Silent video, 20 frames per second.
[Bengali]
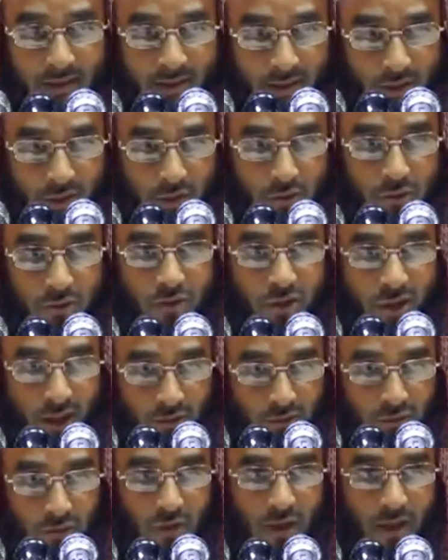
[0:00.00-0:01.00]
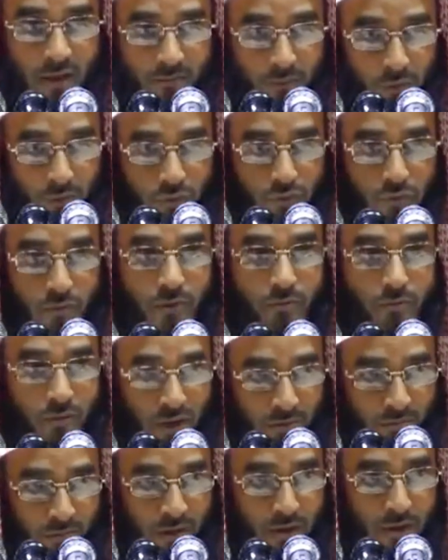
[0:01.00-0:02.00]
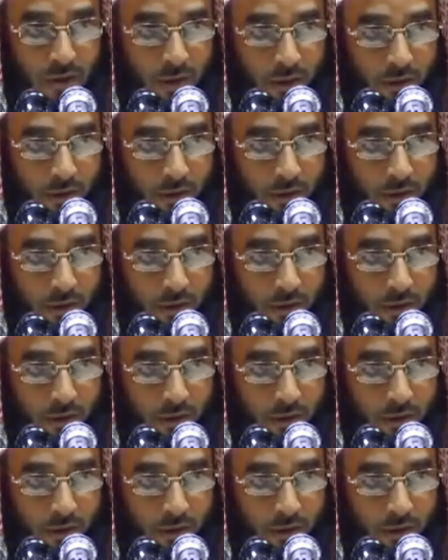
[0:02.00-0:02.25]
শিষ্য ছাত্র আবু ইউসুফ মোহাম্মদ